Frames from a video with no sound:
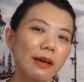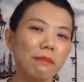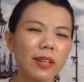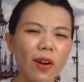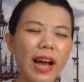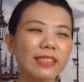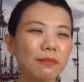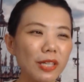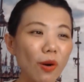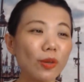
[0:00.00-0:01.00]
มันก็อาจจะ
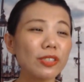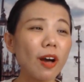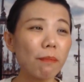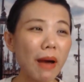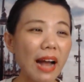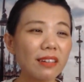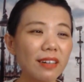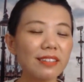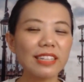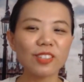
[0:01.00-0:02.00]
มีคนชอบบ้างเน
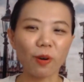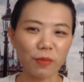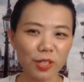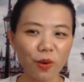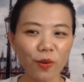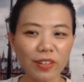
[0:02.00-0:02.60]
อะในสองหมื่นคน